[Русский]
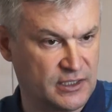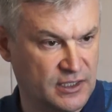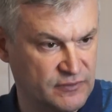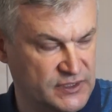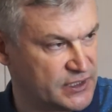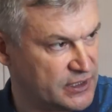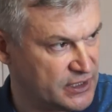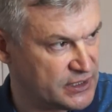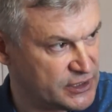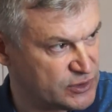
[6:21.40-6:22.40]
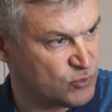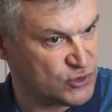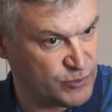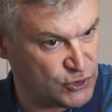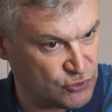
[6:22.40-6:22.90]
яровые сорняки, значит
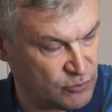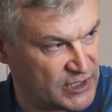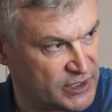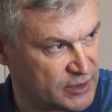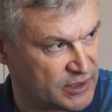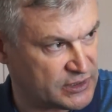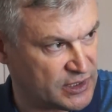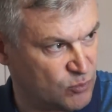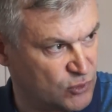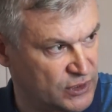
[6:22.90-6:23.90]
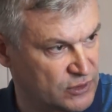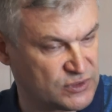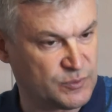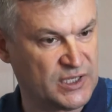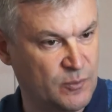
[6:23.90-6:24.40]
можем еще маленько отработать. То
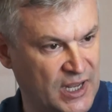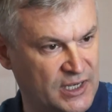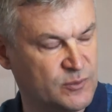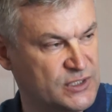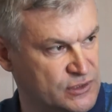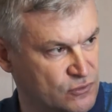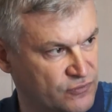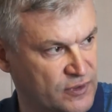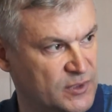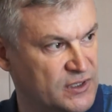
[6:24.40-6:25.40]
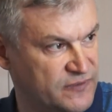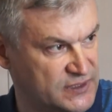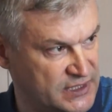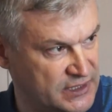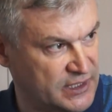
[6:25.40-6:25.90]
есть минимальными дозировками
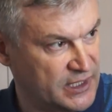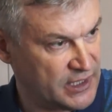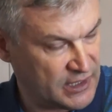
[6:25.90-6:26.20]
глифосата